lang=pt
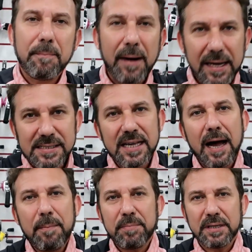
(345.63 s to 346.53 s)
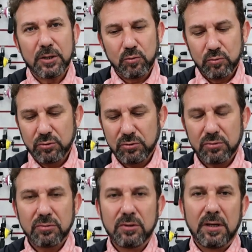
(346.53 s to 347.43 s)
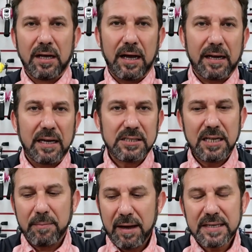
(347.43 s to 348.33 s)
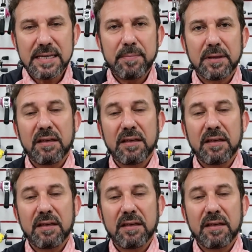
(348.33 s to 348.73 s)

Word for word: mais rápida do mundo, a carretilha mais rápida,